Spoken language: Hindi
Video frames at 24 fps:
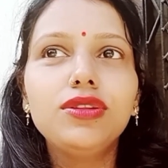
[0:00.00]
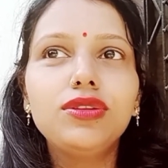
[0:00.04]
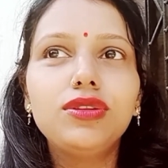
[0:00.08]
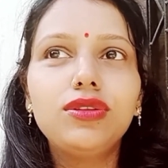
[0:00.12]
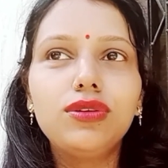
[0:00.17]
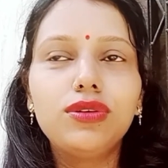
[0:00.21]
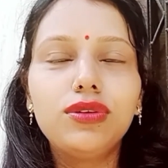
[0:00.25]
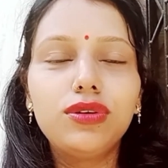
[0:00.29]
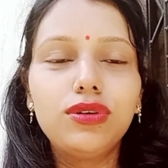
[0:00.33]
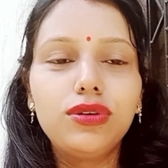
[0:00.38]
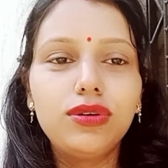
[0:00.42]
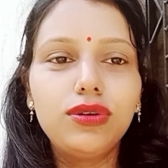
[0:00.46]

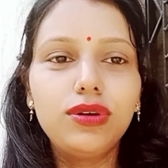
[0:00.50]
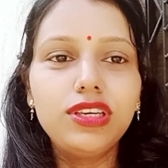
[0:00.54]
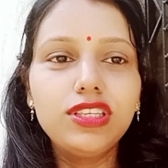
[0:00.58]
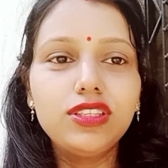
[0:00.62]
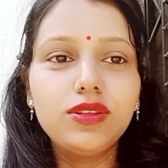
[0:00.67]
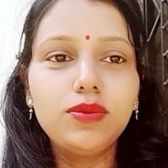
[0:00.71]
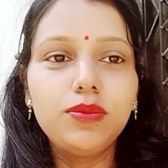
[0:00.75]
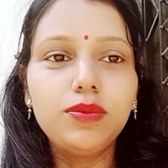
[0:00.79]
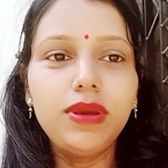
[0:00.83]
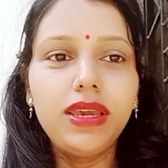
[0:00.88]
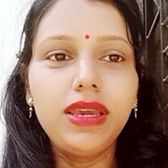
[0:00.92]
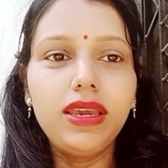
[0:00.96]
तो
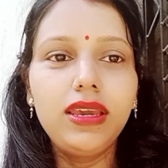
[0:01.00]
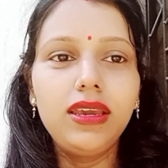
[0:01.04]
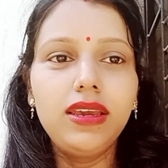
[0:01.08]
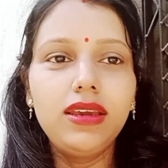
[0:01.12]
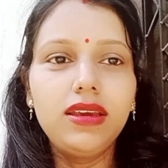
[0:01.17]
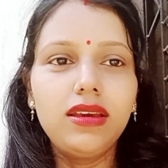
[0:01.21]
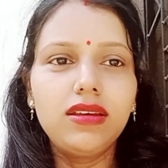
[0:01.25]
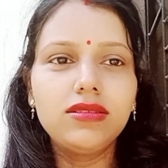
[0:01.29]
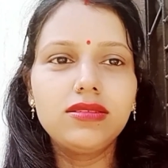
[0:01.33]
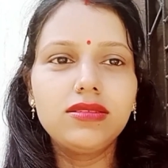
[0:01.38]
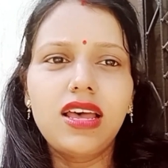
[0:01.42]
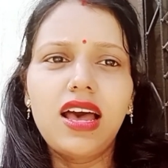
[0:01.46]

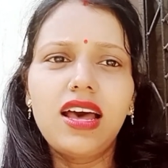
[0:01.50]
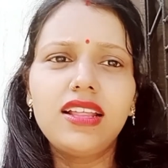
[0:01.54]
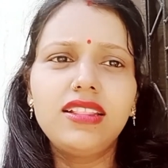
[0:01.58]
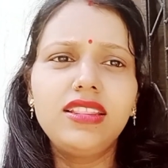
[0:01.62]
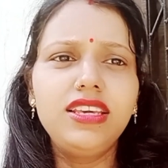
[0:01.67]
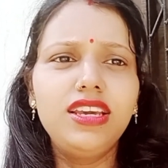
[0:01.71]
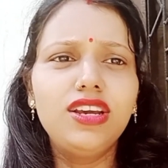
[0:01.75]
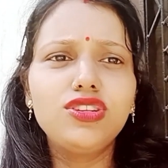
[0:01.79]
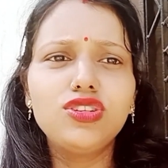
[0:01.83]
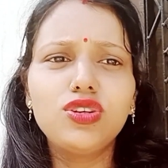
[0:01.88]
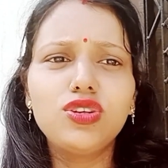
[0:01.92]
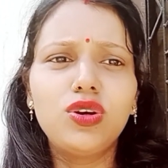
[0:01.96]
इसमें सात
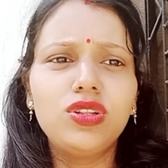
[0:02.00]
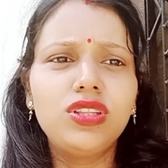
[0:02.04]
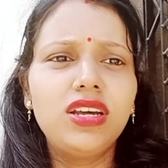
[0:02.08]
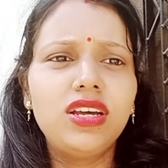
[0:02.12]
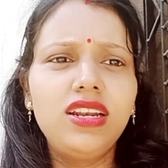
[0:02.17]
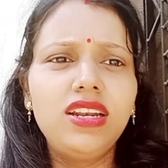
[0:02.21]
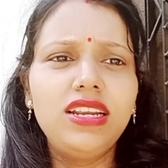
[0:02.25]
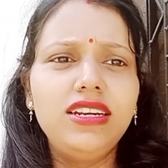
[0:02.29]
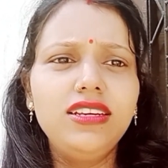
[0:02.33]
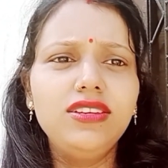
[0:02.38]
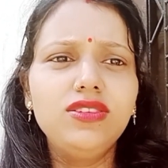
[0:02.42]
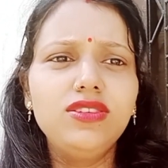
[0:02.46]
या चौदह
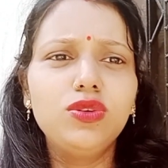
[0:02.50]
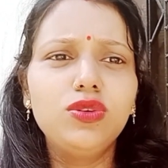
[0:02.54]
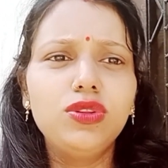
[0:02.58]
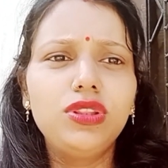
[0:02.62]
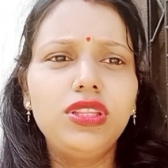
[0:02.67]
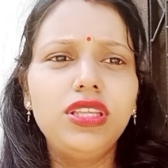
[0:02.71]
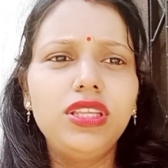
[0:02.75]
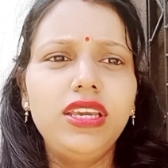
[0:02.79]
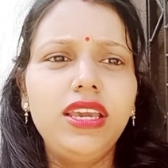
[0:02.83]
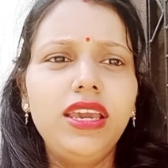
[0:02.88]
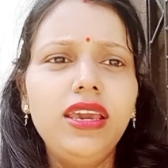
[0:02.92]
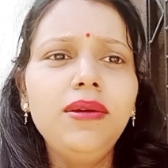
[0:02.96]
लेडीज़
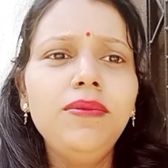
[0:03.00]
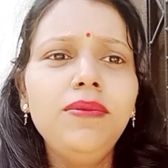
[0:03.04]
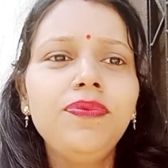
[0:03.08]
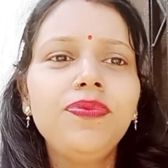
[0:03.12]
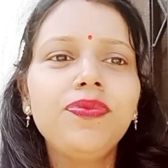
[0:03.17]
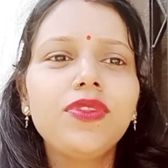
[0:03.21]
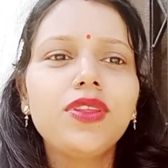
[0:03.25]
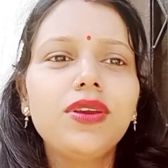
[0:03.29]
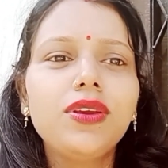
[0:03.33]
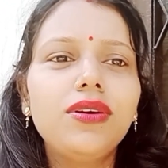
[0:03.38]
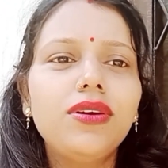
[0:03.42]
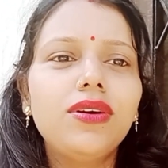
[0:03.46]
होती हैं
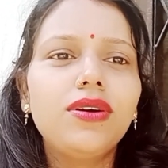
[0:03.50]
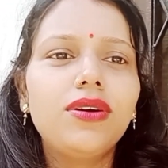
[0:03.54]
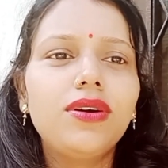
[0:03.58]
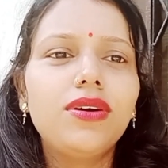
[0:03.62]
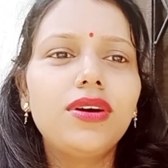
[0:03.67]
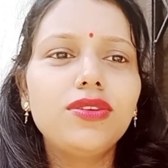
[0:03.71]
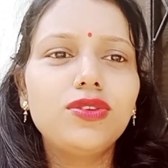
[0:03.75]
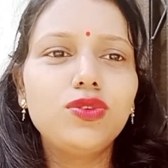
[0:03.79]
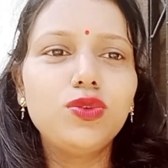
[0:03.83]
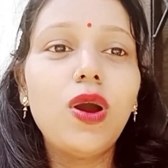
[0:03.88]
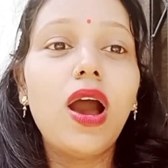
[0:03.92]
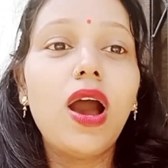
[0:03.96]
और
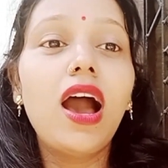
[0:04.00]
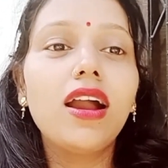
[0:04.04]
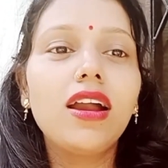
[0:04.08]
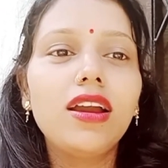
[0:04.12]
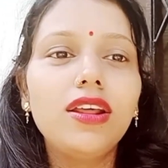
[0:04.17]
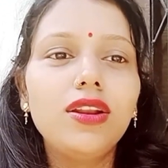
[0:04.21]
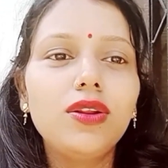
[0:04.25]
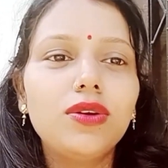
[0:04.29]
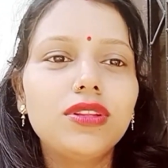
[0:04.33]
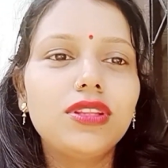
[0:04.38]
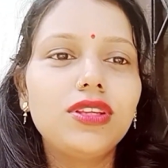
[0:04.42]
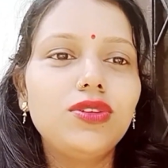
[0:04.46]

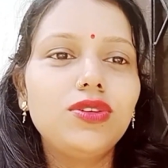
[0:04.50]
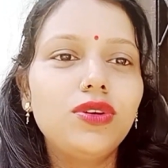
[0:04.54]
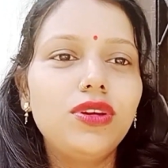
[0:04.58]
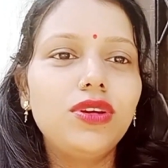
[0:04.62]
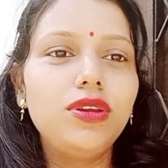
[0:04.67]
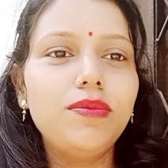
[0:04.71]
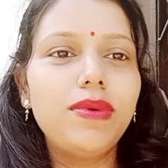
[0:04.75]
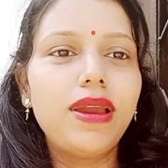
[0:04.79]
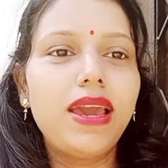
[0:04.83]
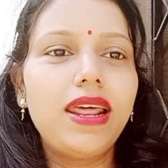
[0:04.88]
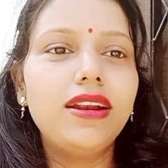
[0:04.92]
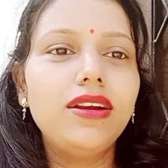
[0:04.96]
सुहागन औरतें जो कि
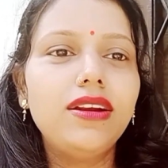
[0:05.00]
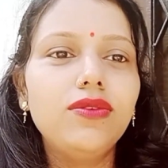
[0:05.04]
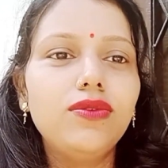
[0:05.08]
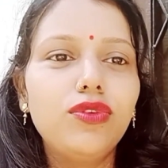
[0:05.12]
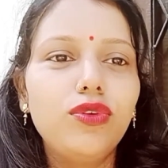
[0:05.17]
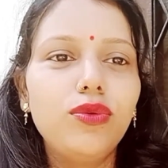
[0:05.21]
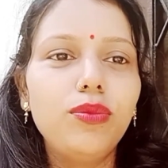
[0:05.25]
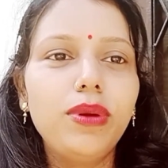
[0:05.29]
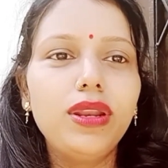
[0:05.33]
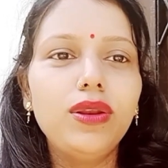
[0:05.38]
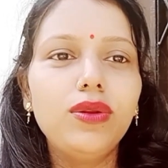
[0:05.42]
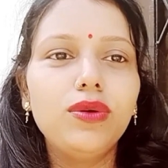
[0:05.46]
मैरिड
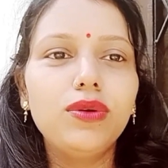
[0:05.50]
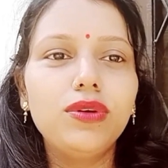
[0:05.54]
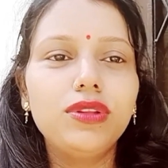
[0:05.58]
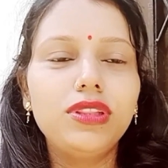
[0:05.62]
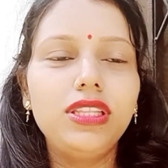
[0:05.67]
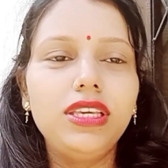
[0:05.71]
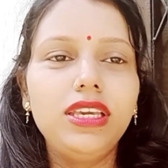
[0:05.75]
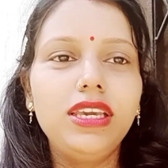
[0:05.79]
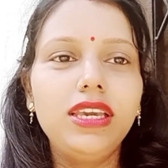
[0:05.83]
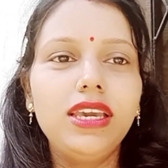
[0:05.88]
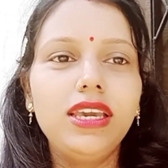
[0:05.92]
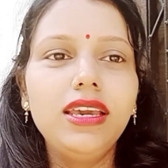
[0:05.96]
वुमेन
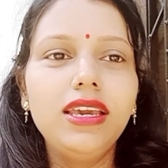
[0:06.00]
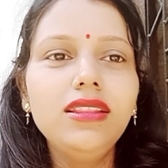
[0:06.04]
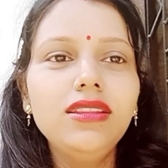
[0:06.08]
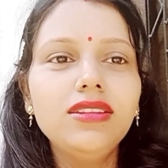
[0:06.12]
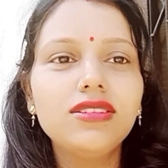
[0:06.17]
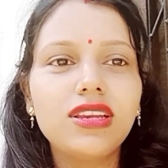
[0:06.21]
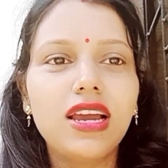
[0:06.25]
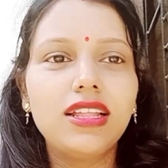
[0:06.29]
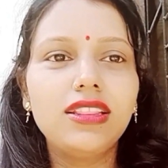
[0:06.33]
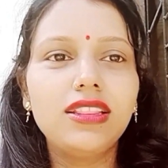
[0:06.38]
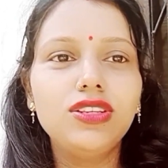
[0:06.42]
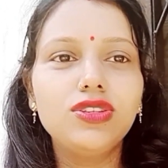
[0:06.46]
होती हैं
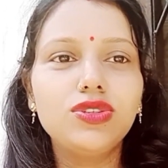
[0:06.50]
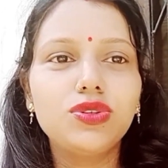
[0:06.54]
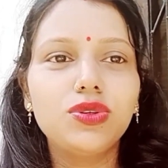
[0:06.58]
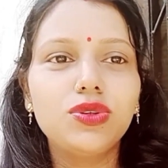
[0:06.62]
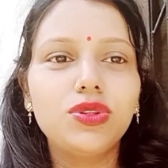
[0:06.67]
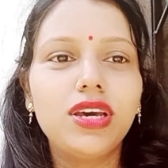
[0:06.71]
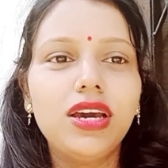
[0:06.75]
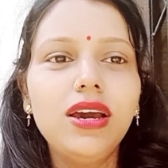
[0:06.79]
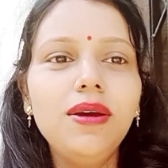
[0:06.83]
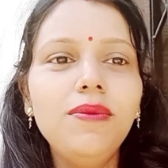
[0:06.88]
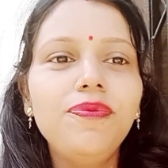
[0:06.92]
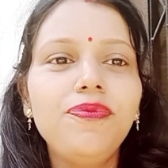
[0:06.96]

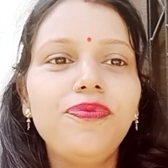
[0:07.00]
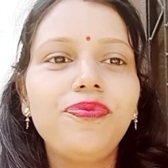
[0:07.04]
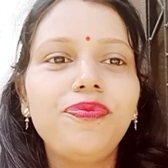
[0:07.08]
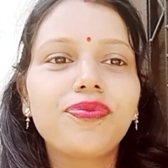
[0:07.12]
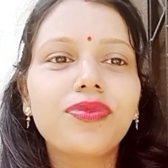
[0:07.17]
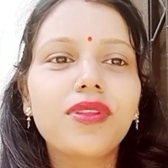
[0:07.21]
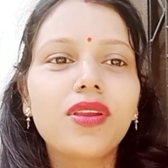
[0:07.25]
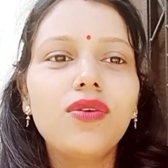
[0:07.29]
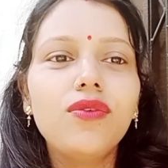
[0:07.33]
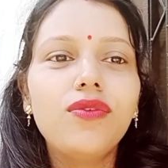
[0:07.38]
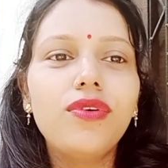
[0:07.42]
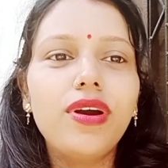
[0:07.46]
शादीशुदा
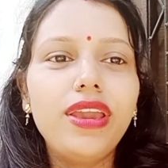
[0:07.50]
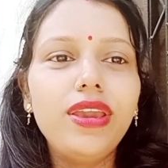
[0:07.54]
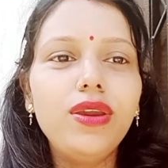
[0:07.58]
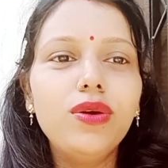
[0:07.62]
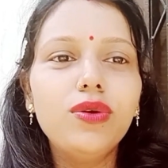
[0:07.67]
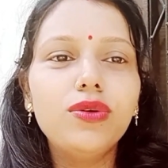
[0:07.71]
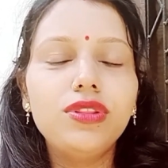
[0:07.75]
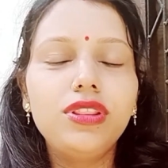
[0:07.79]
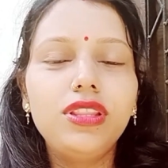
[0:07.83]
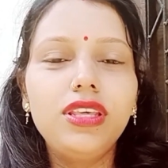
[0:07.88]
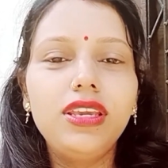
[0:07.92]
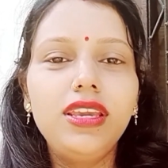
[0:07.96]
वही
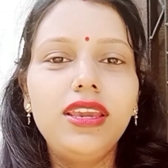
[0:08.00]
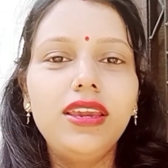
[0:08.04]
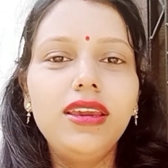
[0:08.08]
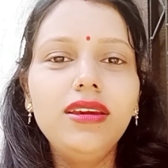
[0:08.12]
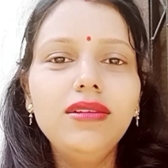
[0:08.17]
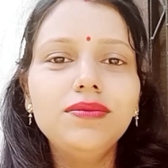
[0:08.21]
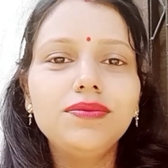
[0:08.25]
होती हैं